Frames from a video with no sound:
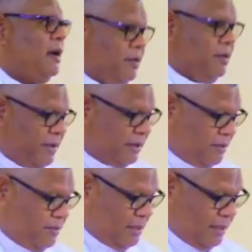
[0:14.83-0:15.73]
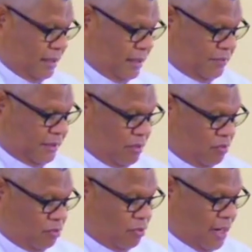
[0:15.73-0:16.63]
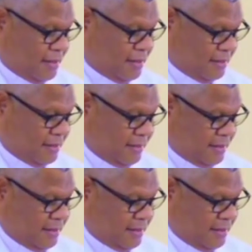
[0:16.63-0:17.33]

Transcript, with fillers: Ena biasa ibiti ken biasa iburbura